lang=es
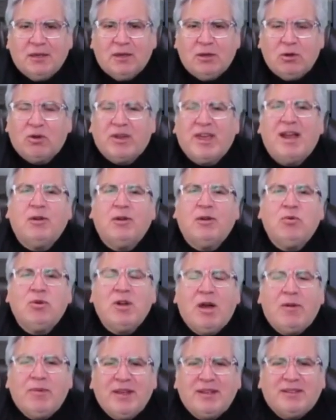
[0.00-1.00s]
lo que
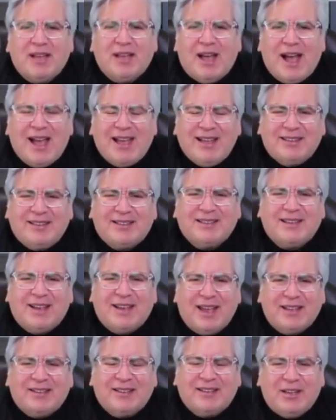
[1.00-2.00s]
alguna vez
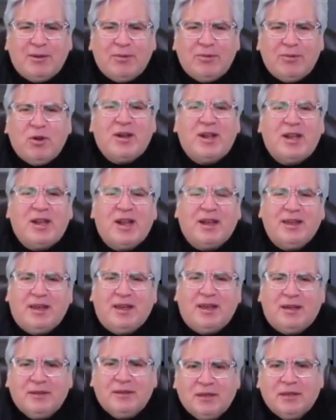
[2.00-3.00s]
escribió en la
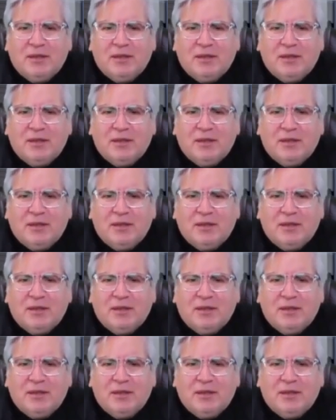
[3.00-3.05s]
guía.